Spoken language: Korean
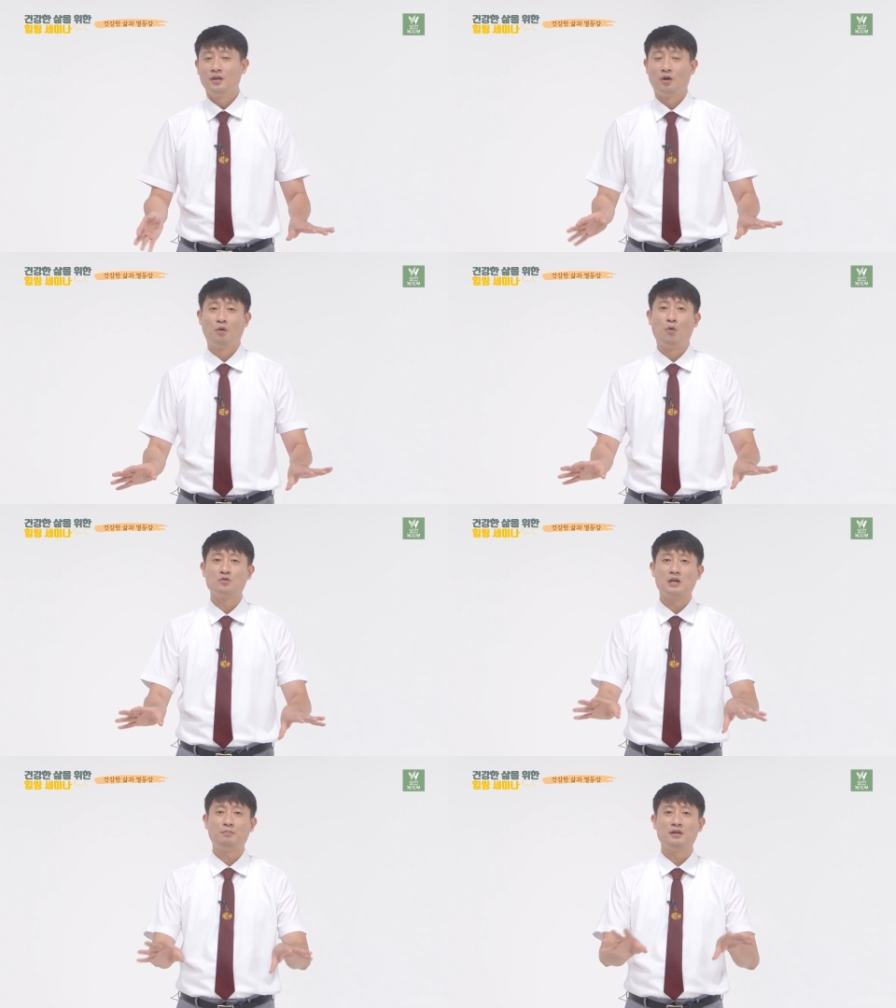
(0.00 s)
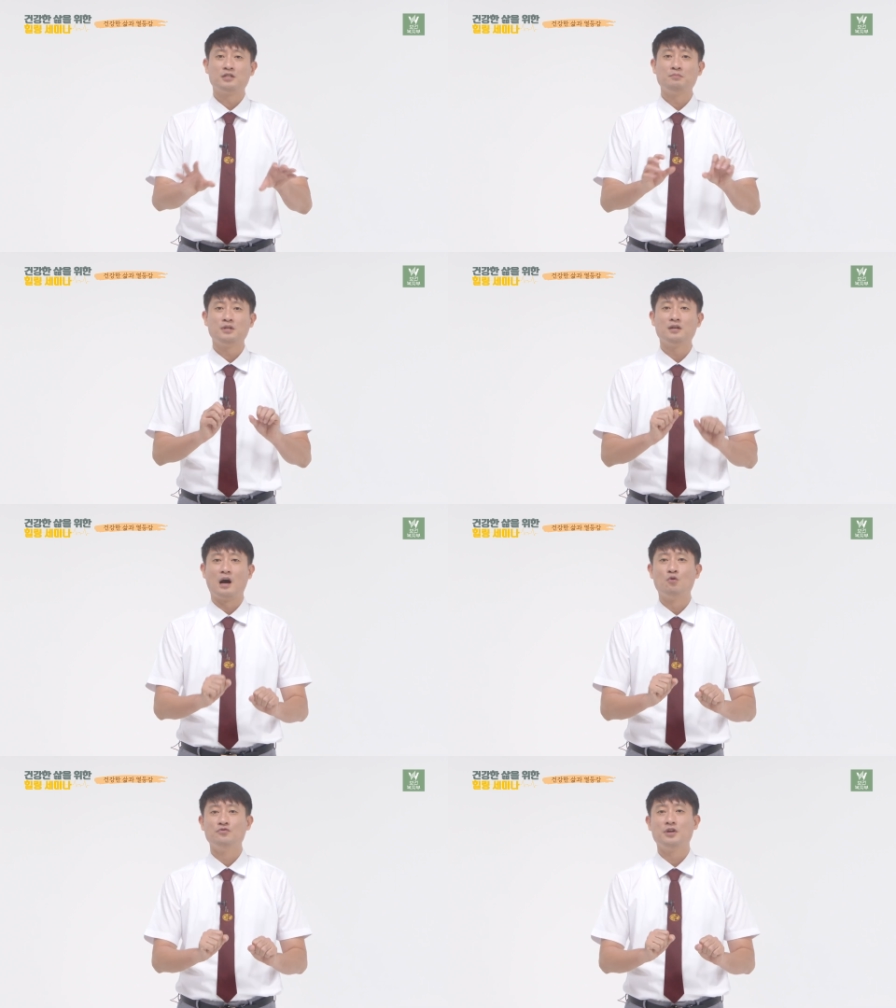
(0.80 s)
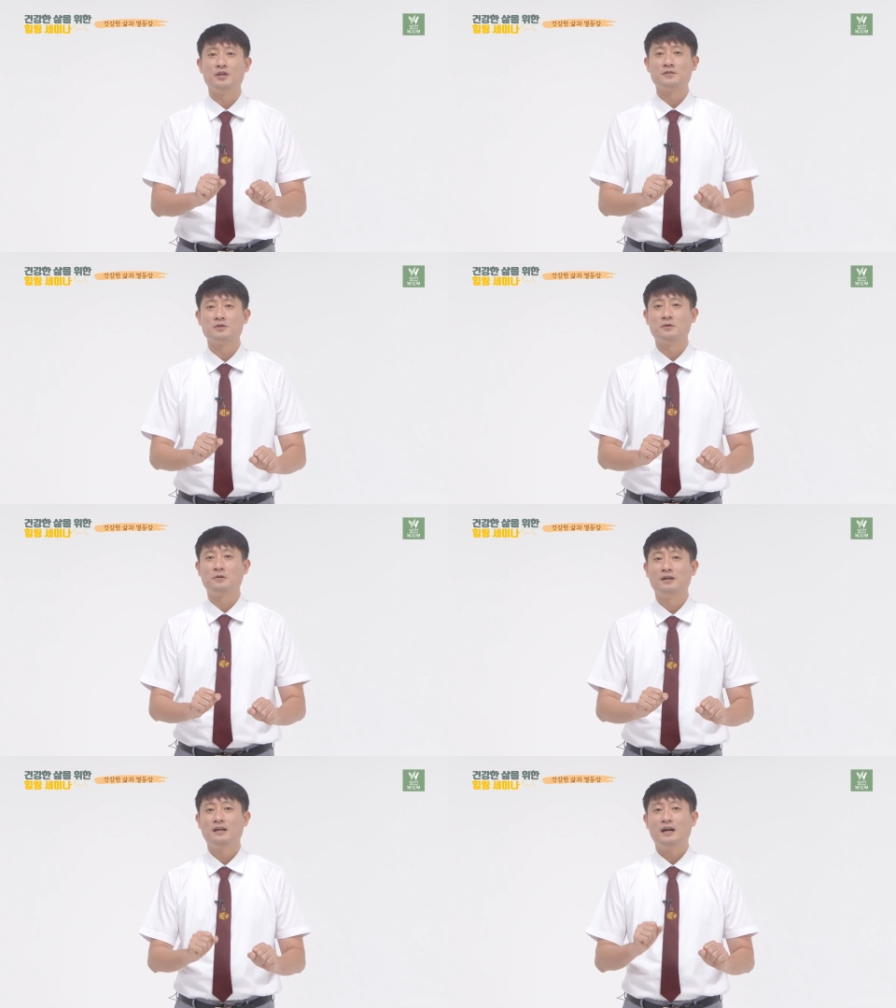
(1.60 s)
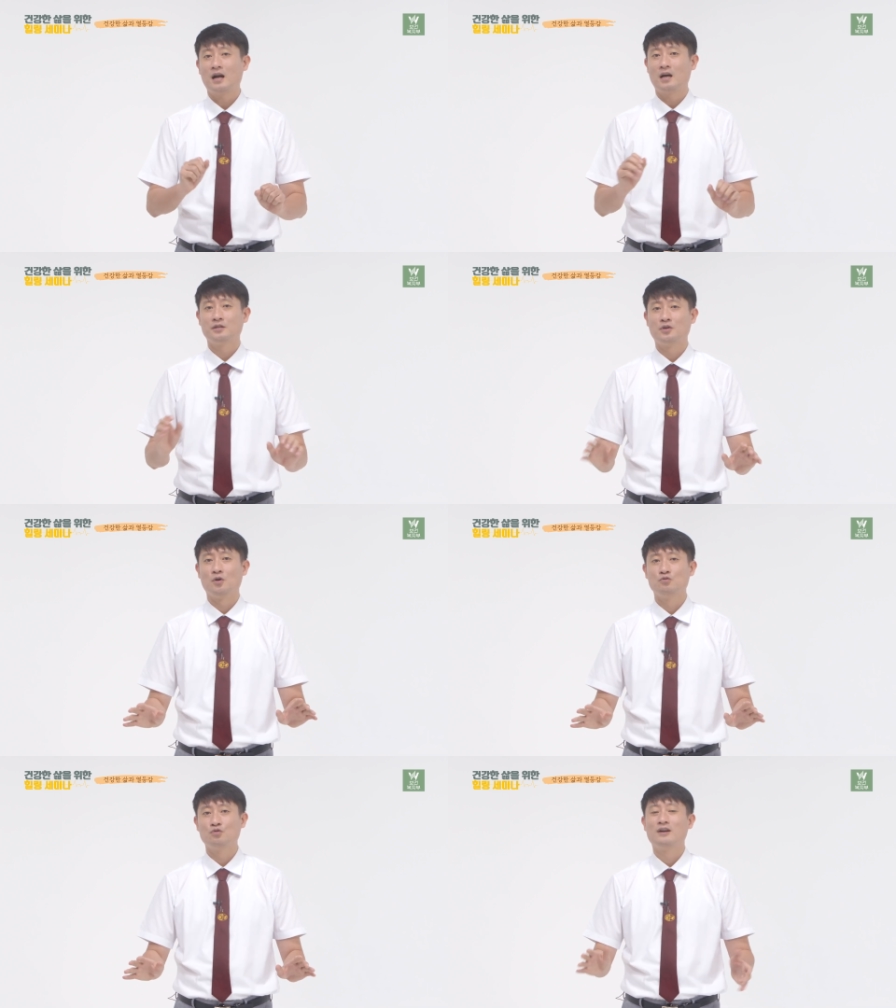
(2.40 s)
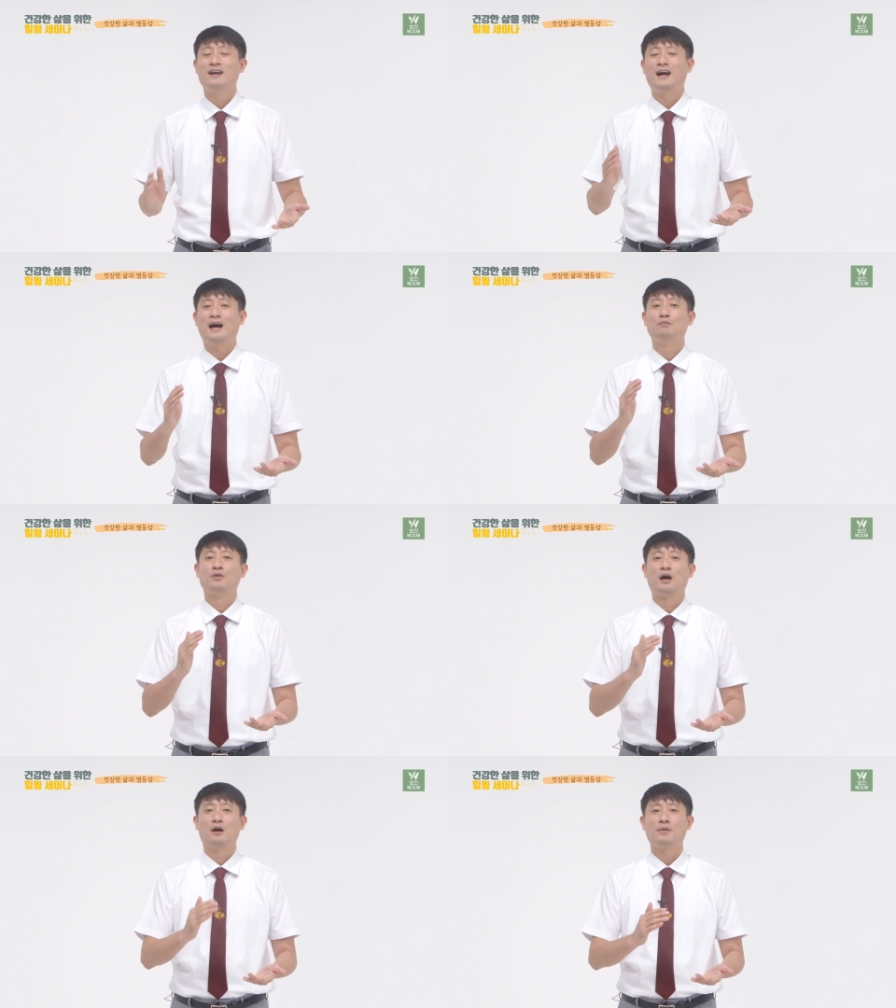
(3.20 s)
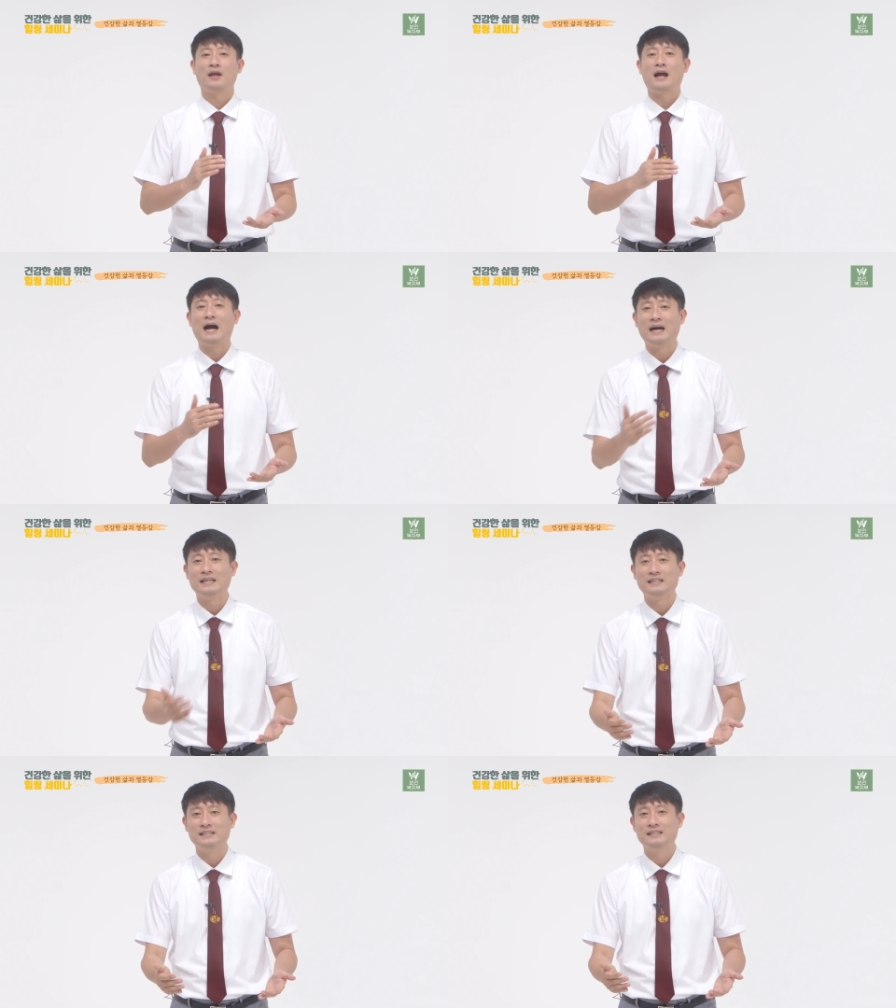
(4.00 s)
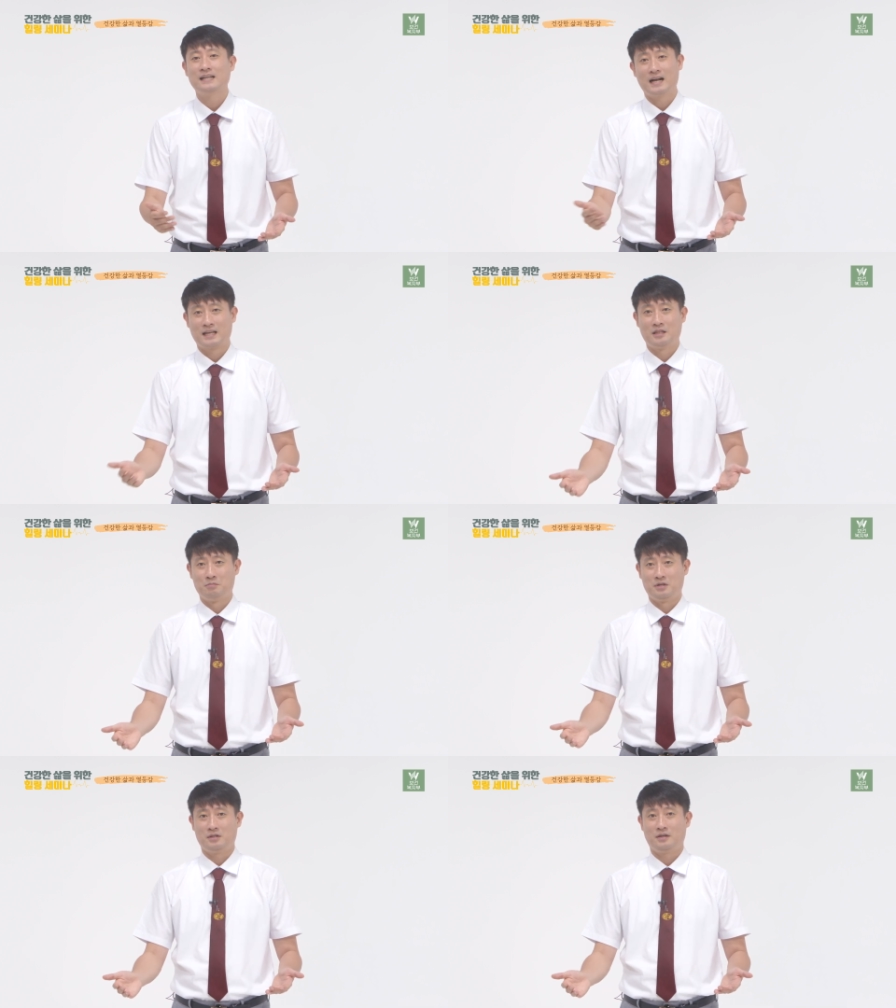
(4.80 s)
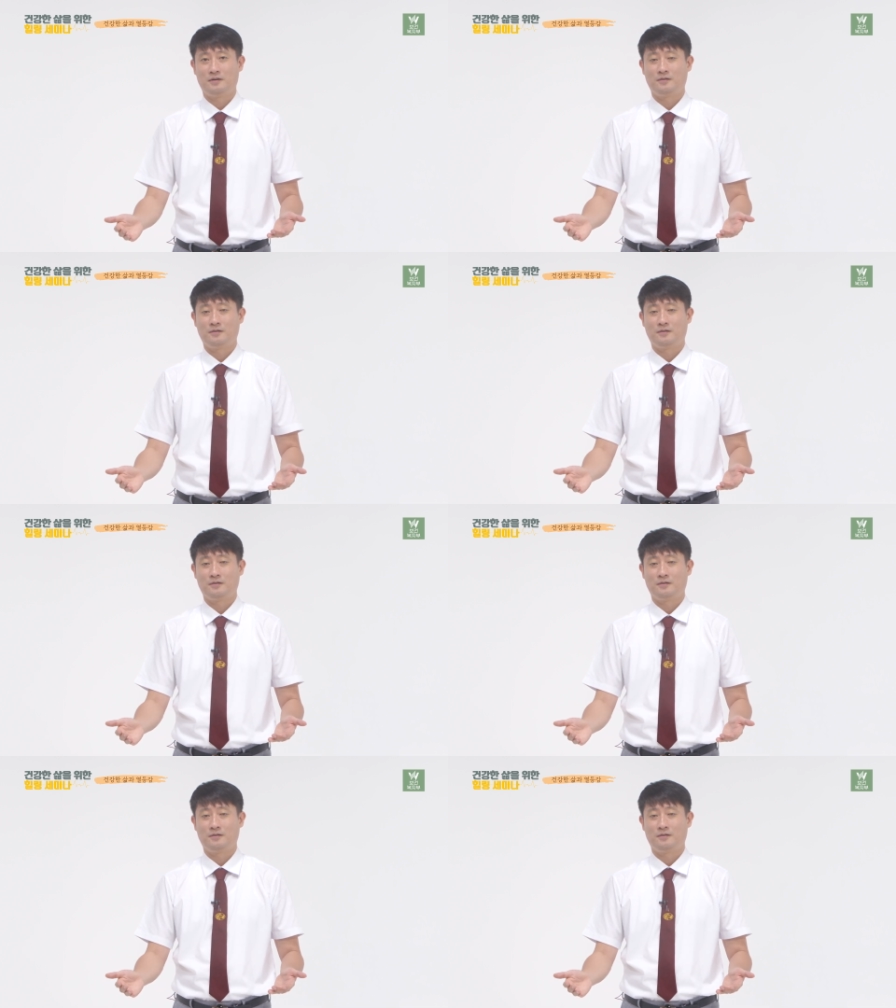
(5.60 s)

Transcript: 여러 복잡한 심리 가운데에서 하갈은 결국 아브라함의 아이를 갖게 됩니다.